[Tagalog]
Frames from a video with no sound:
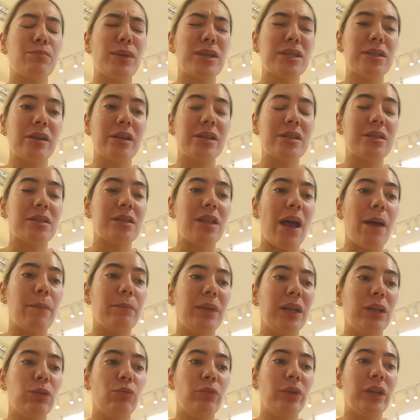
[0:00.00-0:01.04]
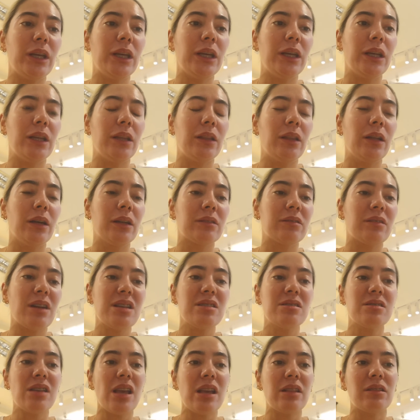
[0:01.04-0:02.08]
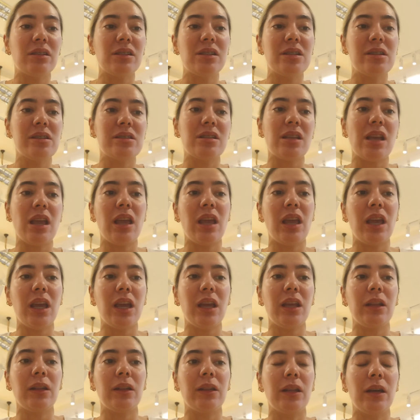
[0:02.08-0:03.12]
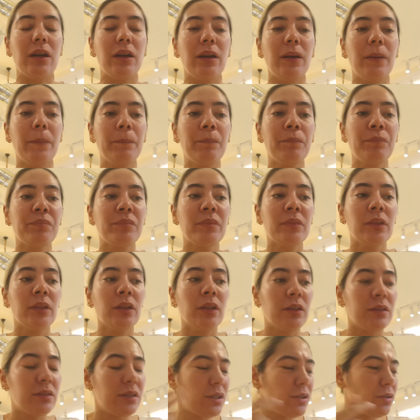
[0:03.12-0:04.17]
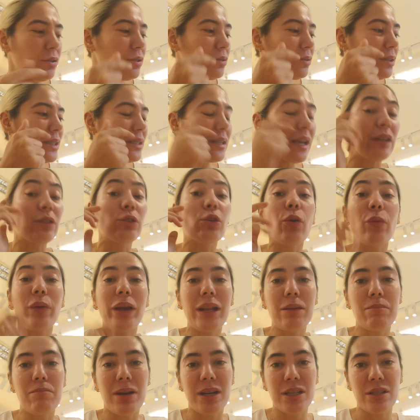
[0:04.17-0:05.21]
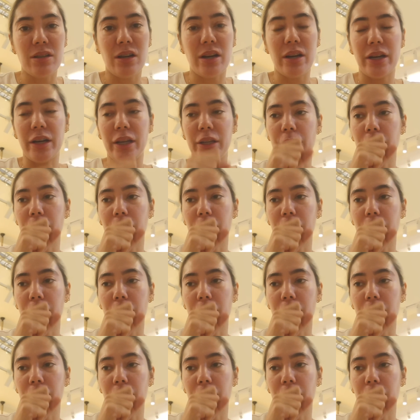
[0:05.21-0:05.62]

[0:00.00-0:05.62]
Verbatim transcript: Bazaars namin with trendsetters and sino yung isa? Noel Bazaar.